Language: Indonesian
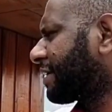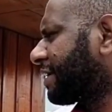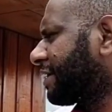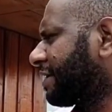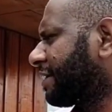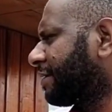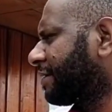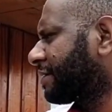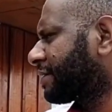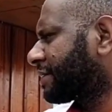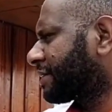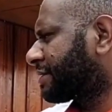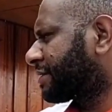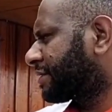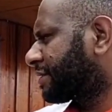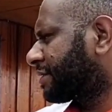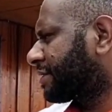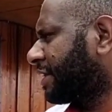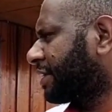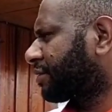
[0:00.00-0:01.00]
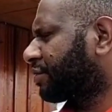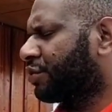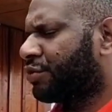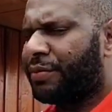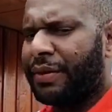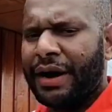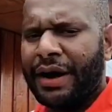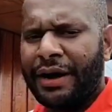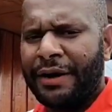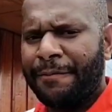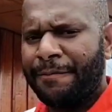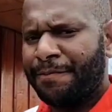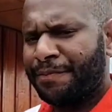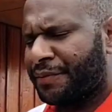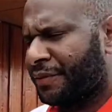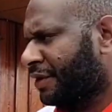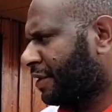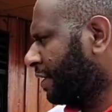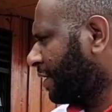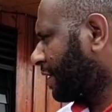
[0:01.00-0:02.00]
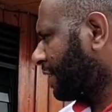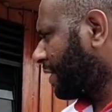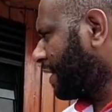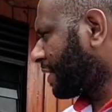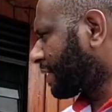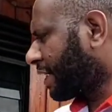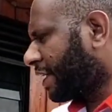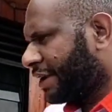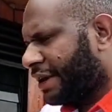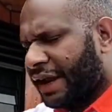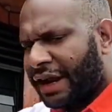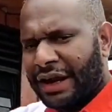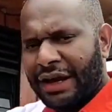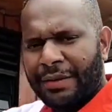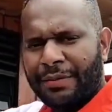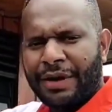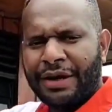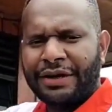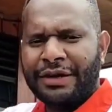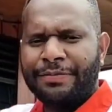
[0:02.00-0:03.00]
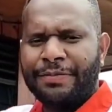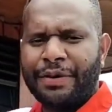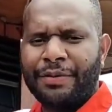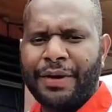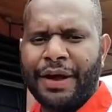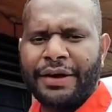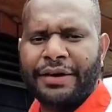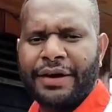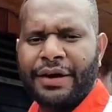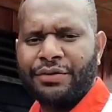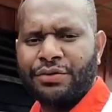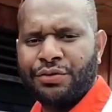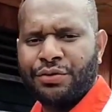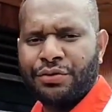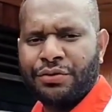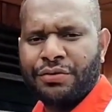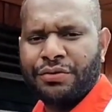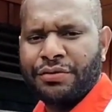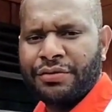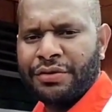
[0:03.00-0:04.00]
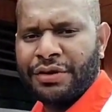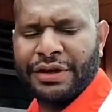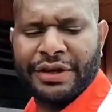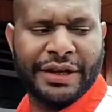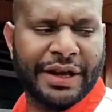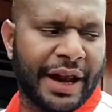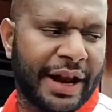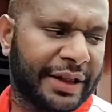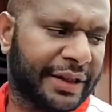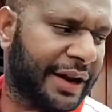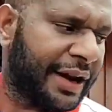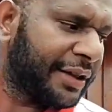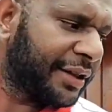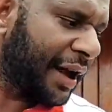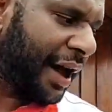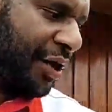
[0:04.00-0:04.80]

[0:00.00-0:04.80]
lagi lihat rumah diangkat dalam lagi perbaikan ini alat-alat